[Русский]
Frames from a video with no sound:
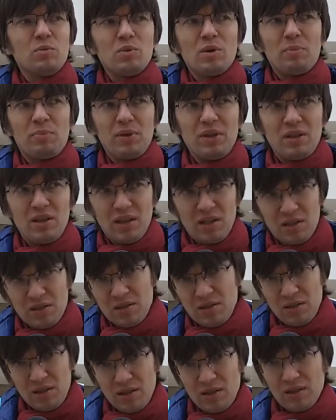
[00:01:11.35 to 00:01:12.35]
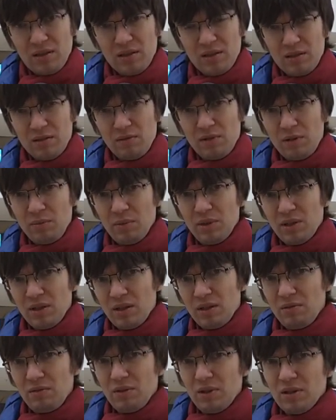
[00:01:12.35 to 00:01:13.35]
у меня претензий к этой
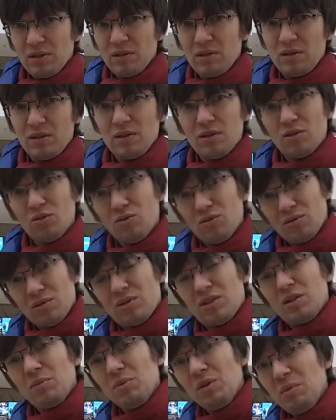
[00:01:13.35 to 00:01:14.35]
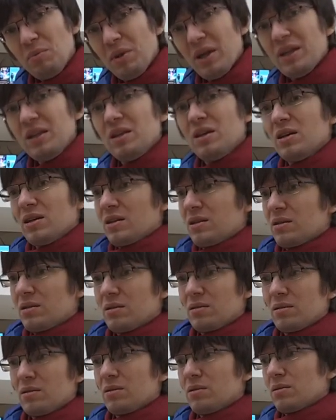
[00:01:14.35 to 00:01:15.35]
современной версии, но, тем не менее,